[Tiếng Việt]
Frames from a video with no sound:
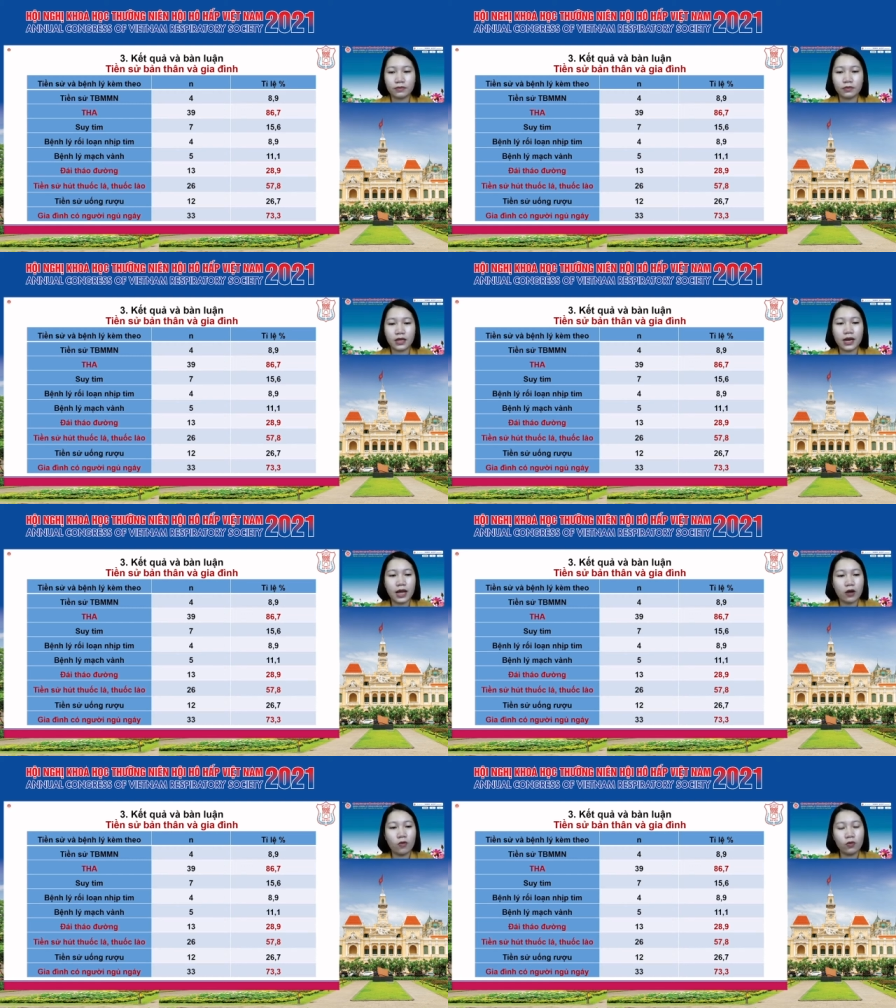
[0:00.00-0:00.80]
tỷ
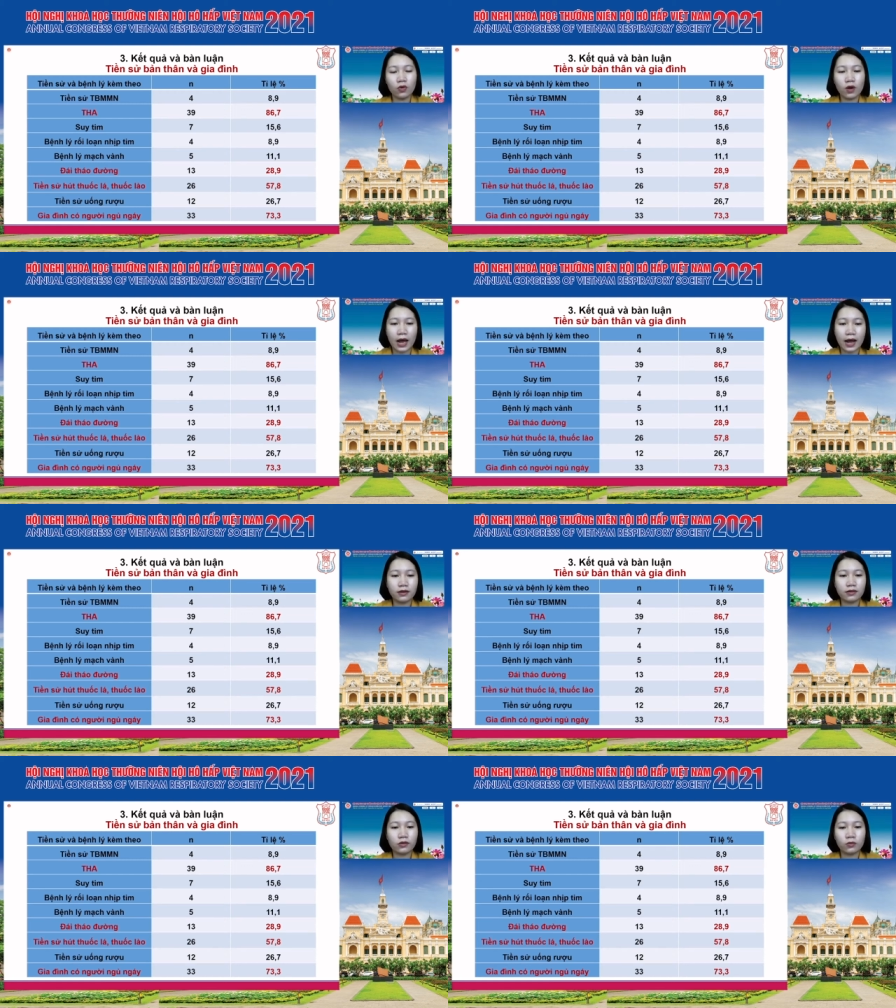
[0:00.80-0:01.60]
lệ hút thuốc lá
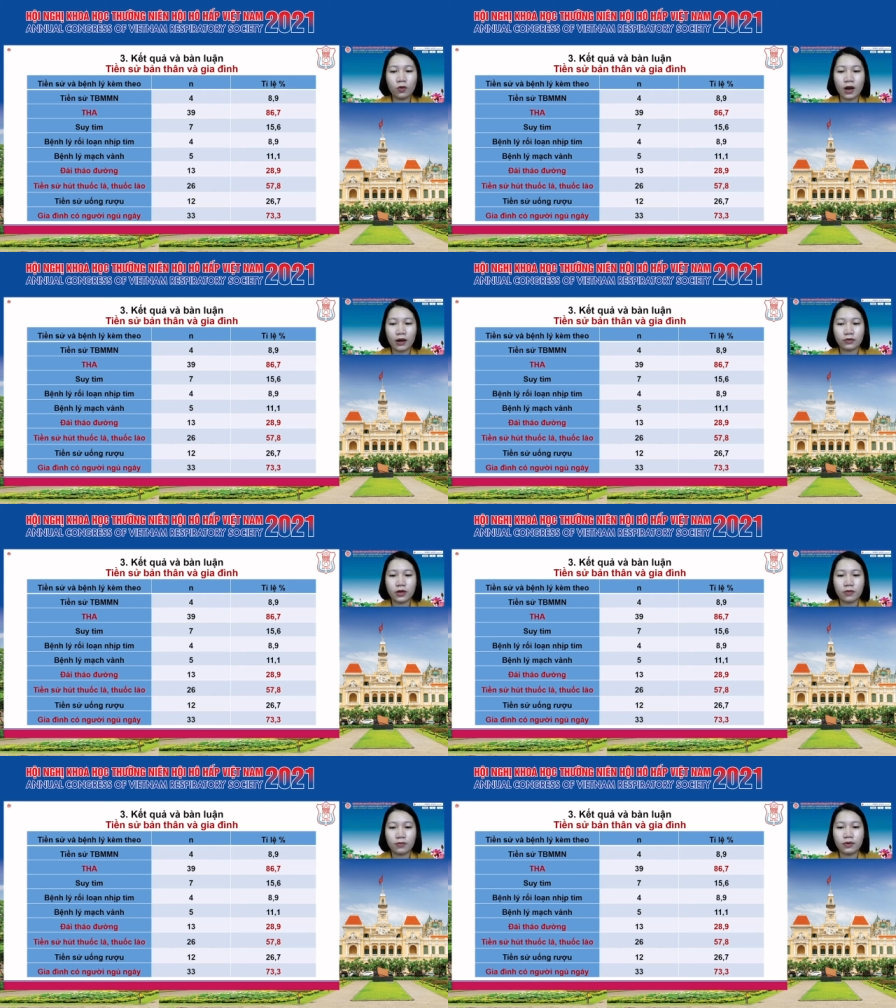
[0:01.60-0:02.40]
thuốc lào
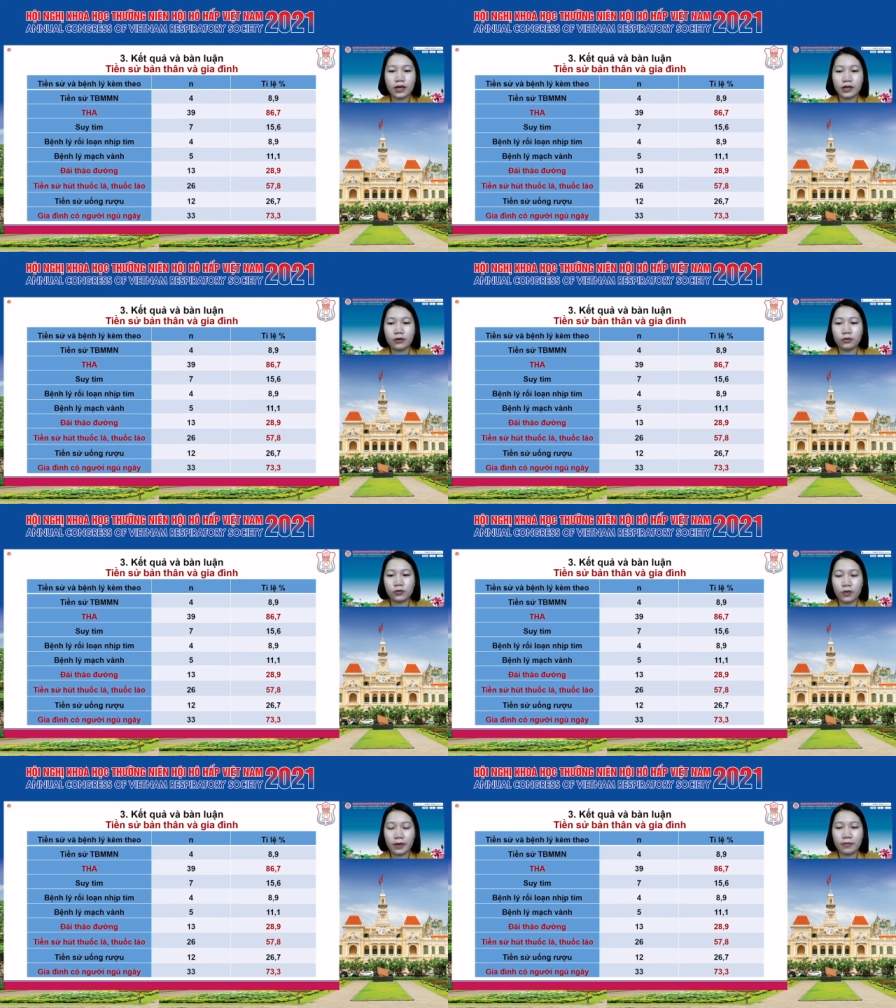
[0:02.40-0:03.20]
trong nghiên cứu của
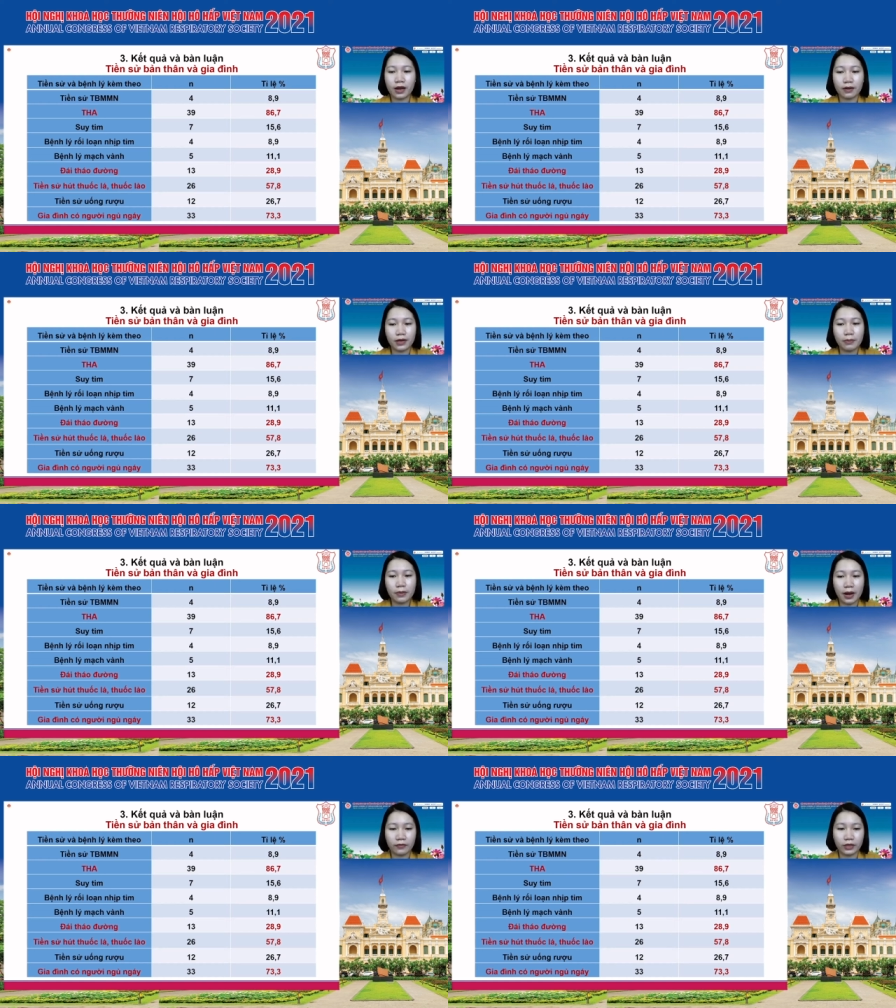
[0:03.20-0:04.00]
chúng em là
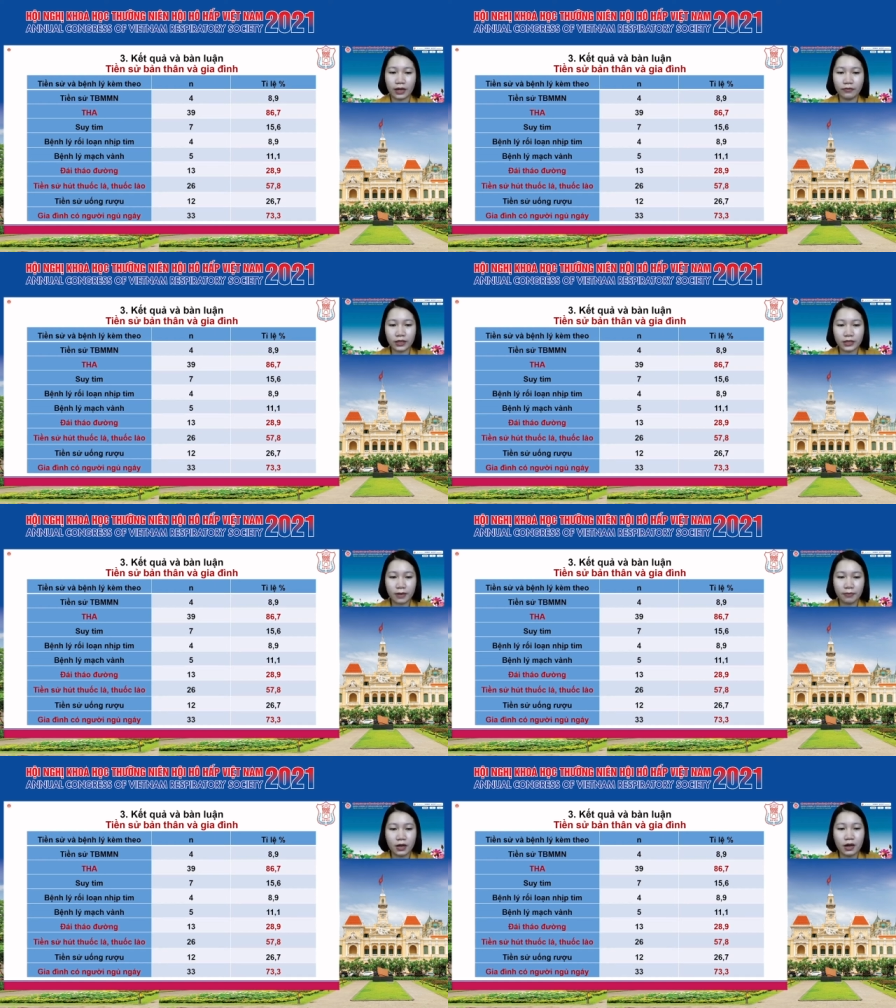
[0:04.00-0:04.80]

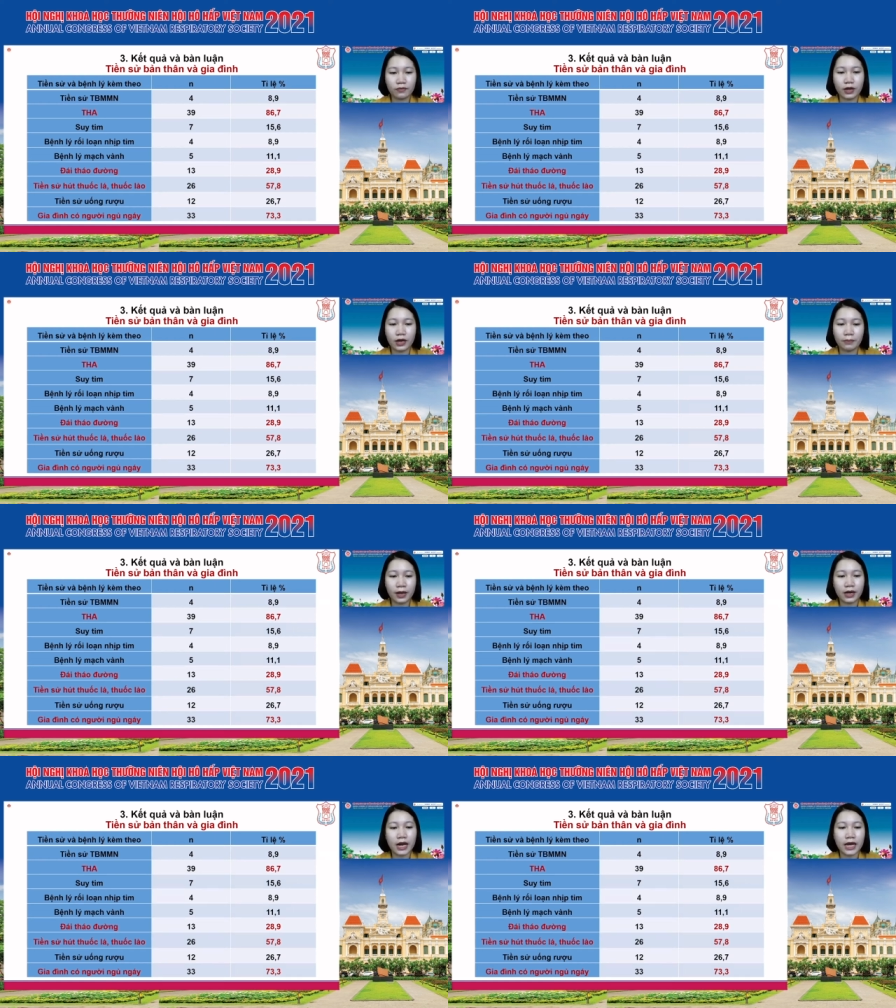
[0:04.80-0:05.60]
57,8% và đặc
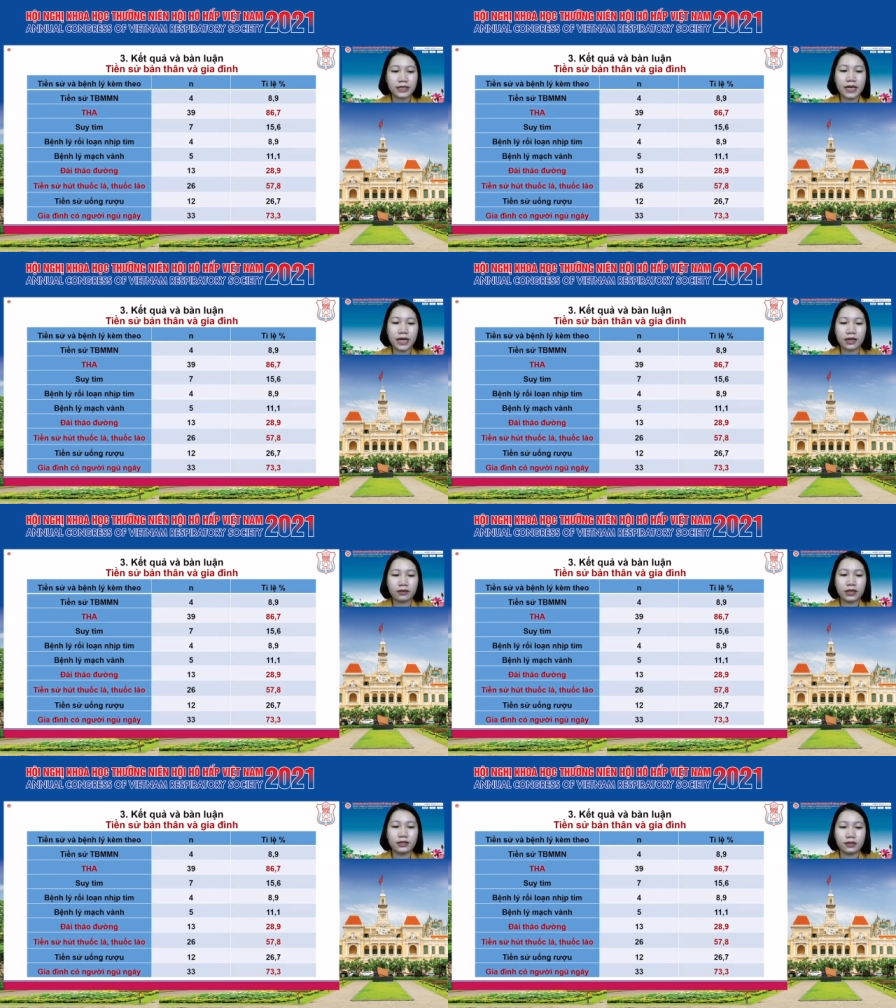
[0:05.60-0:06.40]
biệt là gia đình
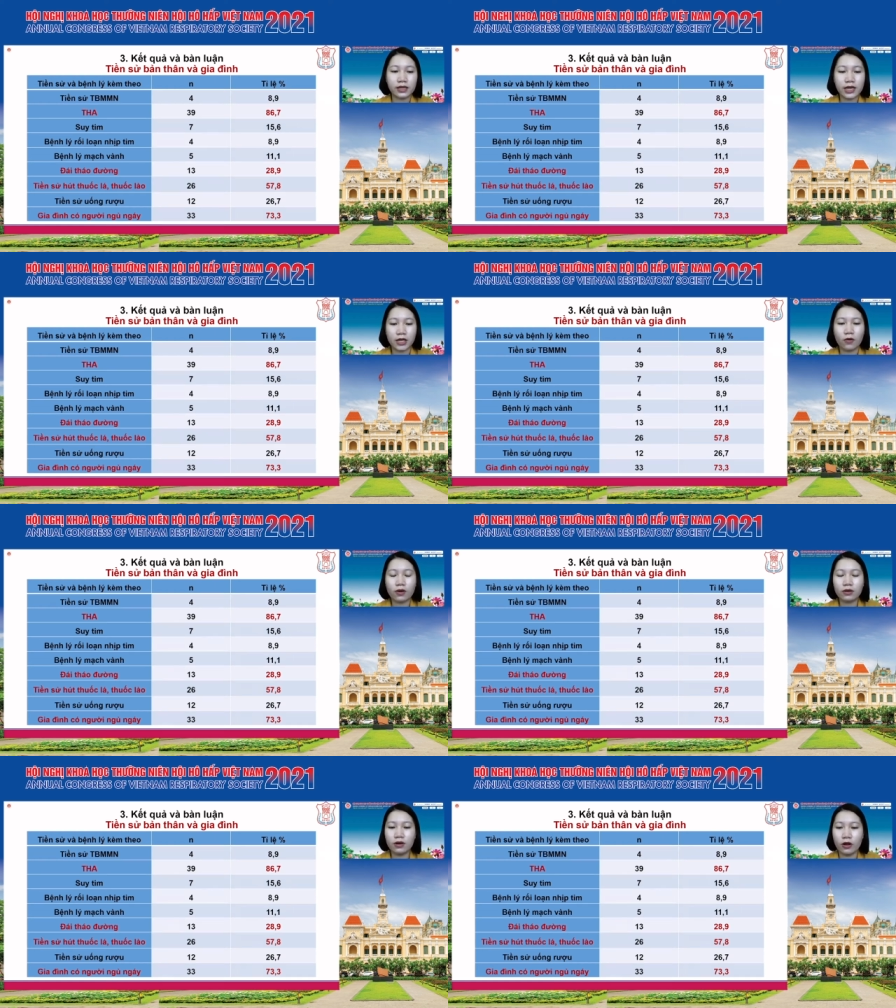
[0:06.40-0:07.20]
tiền sử gia đình có
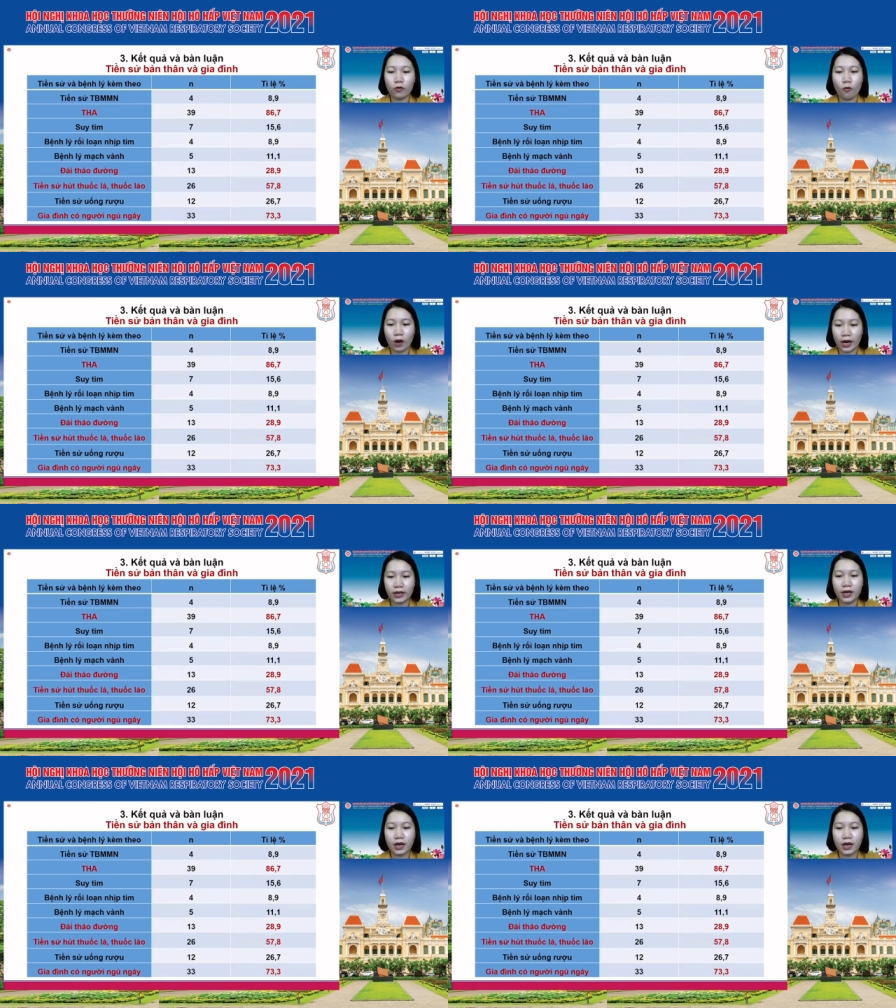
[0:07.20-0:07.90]
người ngủ ngáy